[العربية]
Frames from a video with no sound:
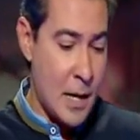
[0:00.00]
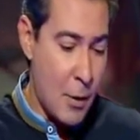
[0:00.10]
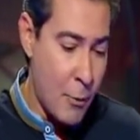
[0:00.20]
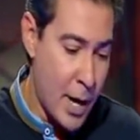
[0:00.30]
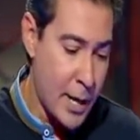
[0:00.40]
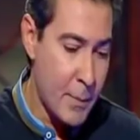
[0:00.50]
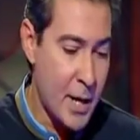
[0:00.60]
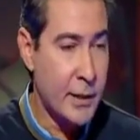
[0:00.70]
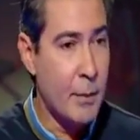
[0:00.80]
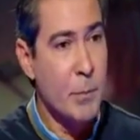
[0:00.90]
لو انا
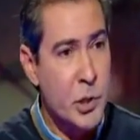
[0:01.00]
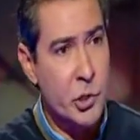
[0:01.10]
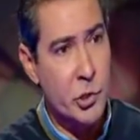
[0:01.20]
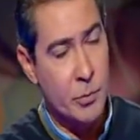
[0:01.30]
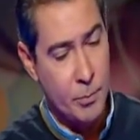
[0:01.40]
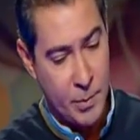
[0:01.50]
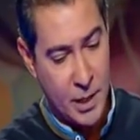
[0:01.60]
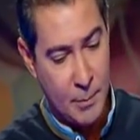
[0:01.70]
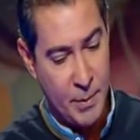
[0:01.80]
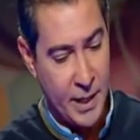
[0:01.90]
ما اهتمتش
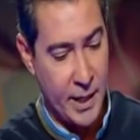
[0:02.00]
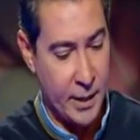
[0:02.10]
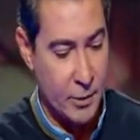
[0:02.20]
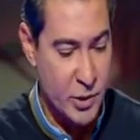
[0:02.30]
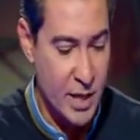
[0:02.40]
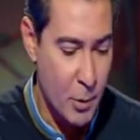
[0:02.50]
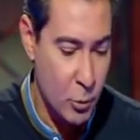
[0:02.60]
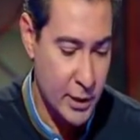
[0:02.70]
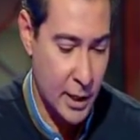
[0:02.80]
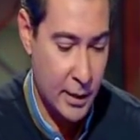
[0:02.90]
من البدايه وزي ما
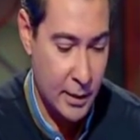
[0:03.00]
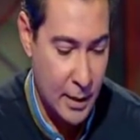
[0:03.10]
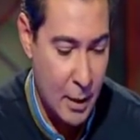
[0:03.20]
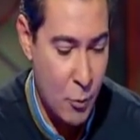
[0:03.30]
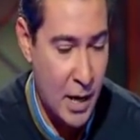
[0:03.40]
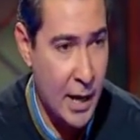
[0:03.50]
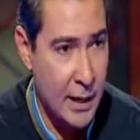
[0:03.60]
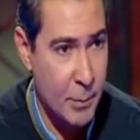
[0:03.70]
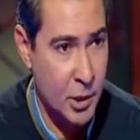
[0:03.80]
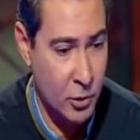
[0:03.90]
قلت لك اول
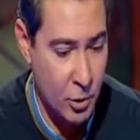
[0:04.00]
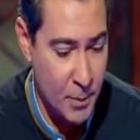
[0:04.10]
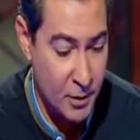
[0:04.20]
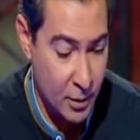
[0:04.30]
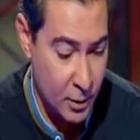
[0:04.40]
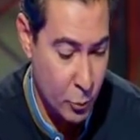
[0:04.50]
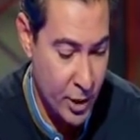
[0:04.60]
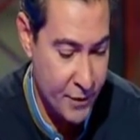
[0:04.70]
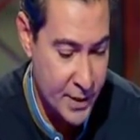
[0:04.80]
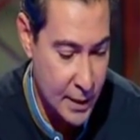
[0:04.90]
حاجه باحترام
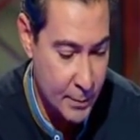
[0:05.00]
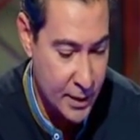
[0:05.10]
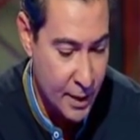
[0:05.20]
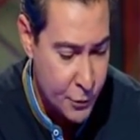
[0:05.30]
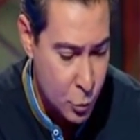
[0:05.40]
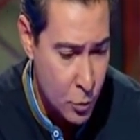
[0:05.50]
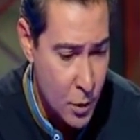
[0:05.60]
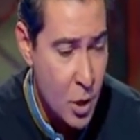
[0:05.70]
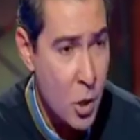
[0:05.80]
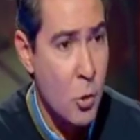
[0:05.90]
المنافس اللي بتنافسه
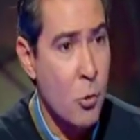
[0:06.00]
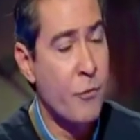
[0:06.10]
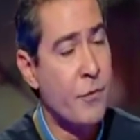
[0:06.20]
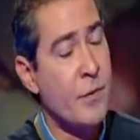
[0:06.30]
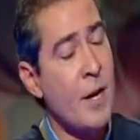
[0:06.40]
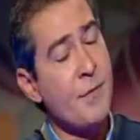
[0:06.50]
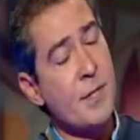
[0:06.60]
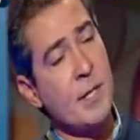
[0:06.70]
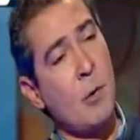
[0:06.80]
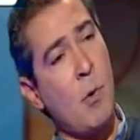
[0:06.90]
وفي
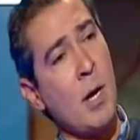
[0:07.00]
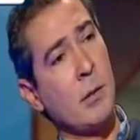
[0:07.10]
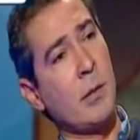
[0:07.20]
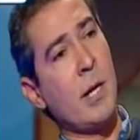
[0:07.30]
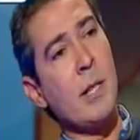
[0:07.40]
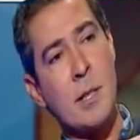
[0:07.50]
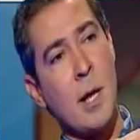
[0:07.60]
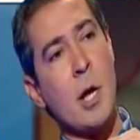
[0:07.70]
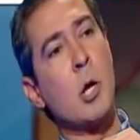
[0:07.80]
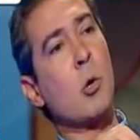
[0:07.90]
نفس الوقت
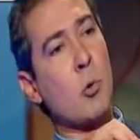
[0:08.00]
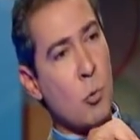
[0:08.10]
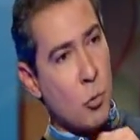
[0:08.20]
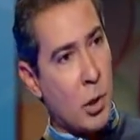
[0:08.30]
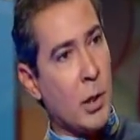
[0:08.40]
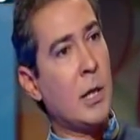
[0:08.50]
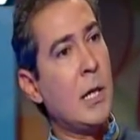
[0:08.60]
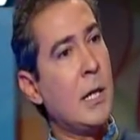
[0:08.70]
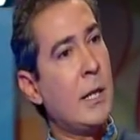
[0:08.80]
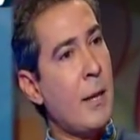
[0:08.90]
انت الروح
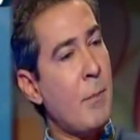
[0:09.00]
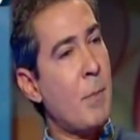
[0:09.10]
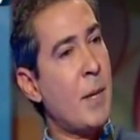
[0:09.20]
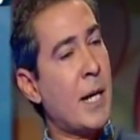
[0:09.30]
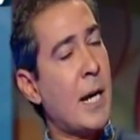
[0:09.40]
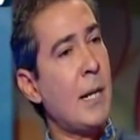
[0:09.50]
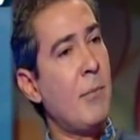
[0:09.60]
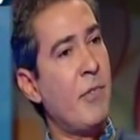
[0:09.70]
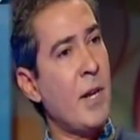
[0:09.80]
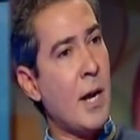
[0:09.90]
اللي دايما
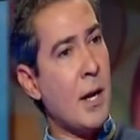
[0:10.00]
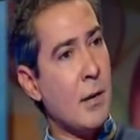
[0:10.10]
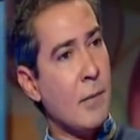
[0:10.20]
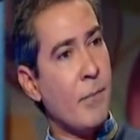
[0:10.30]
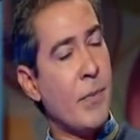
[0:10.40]
بنتكلم فيها